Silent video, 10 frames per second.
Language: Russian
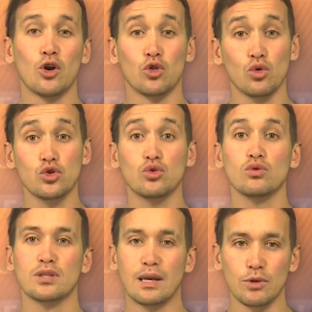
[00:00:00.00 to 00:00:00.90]

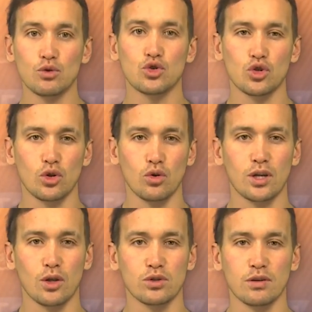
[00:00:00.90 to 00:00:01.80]
Ночью до минус 4
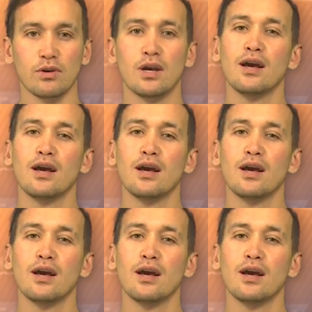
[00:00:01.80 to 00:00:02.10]
градусов.